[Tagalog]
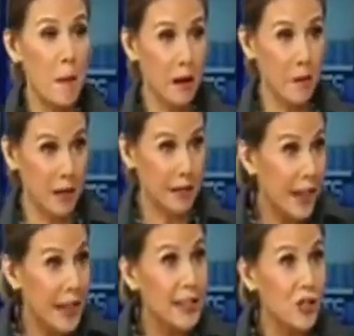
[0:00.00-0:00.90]
mag-
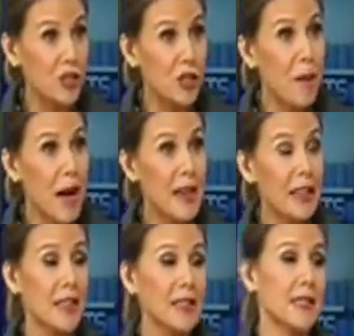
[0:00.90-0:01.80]
training sa Japan
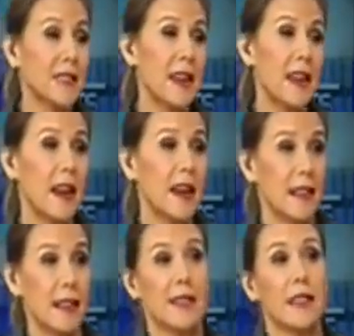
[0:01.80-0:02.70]
kesa sa,
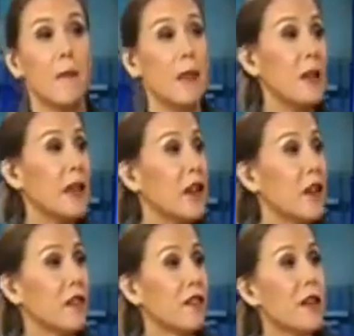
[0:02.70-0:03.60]
let's say, maybe
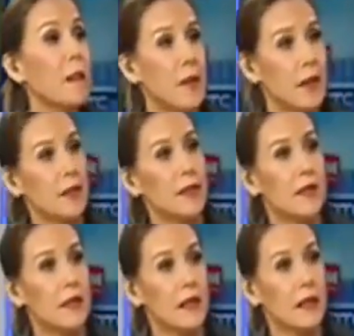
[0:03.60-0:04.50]
here in the
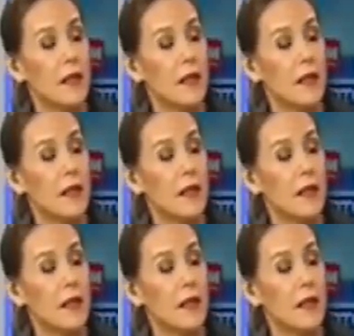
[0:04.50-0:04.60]
Philippines?